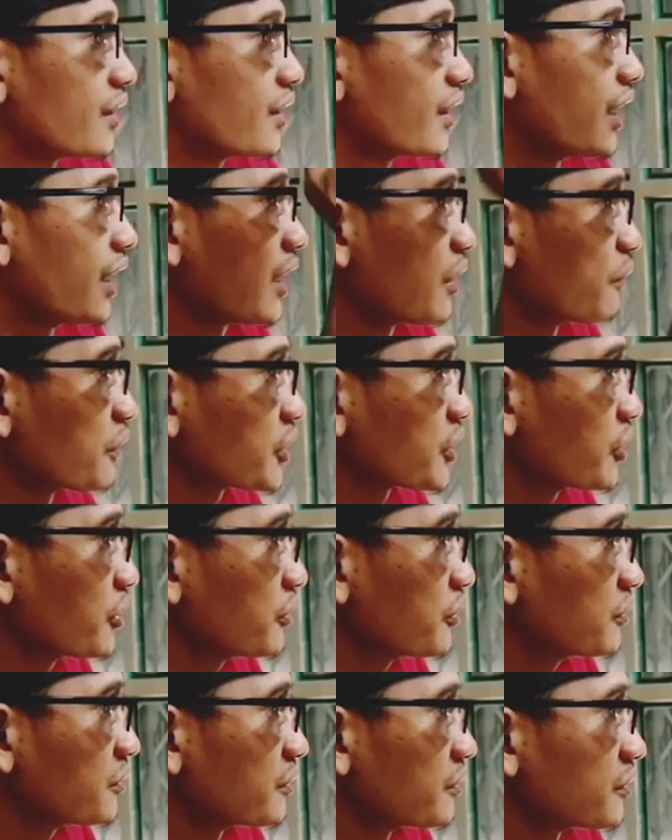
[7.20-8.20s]
Halo
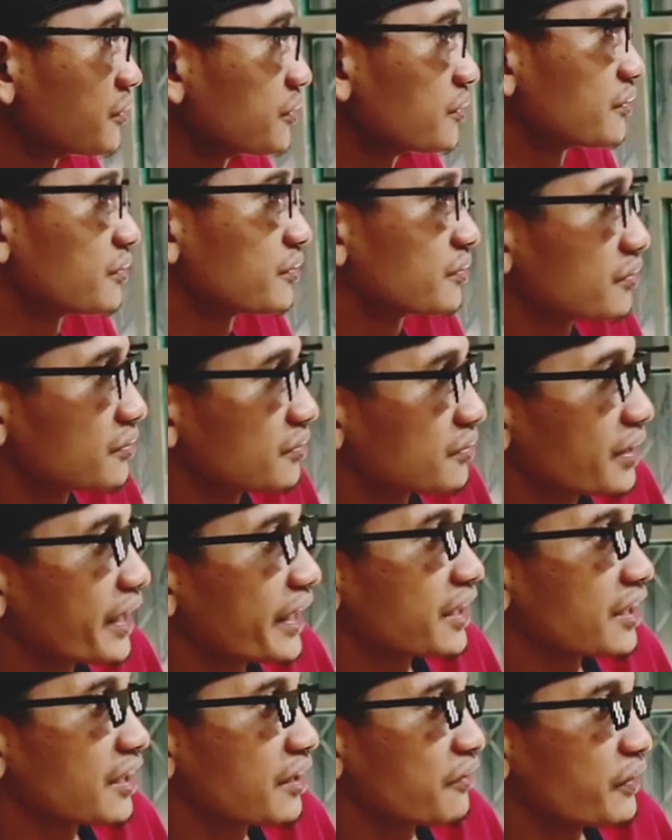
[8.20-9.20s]
bosku.
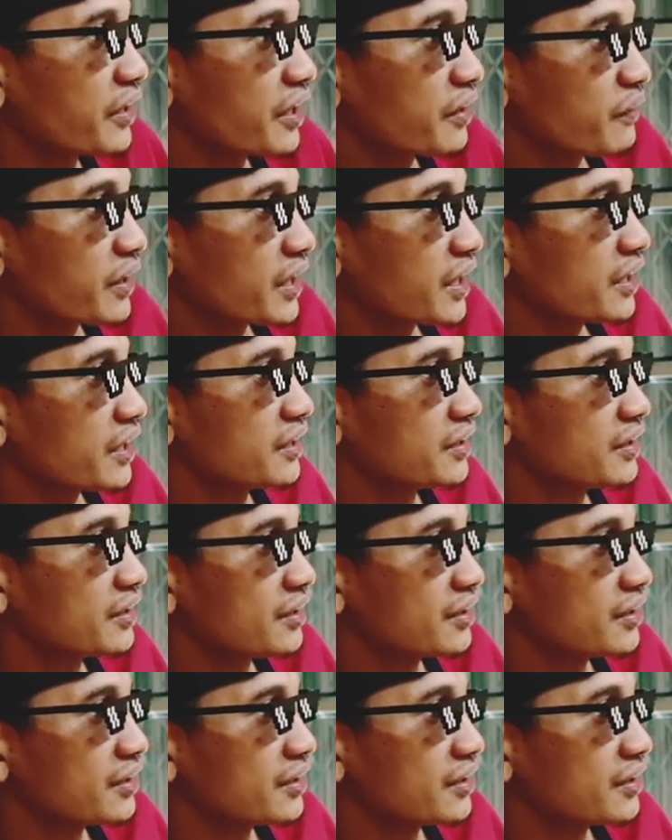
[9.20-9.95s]
Eh, kamera mana ya?